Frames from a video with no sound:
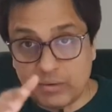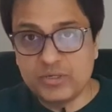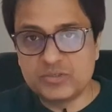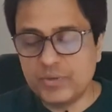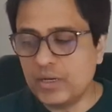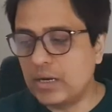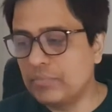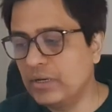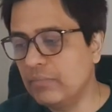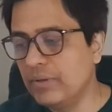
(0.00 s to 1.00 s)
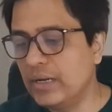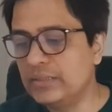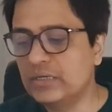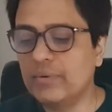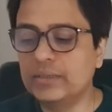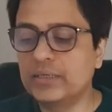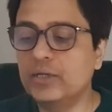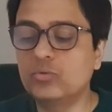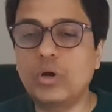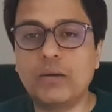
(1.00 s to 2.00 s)
डबल्स में अगर आपकी लंबी रिलीज की बात
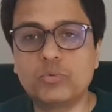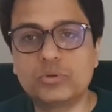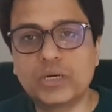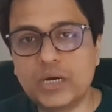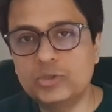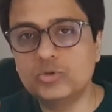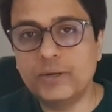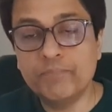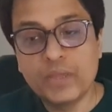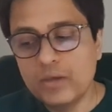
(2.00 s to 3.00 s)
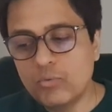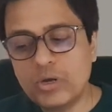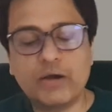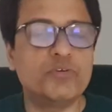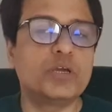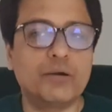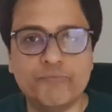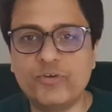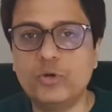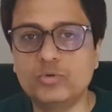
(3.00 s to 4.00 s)
करें तो आपको थकान जो है वो काफ़ी
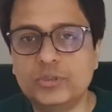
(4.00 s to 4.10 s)
कम फील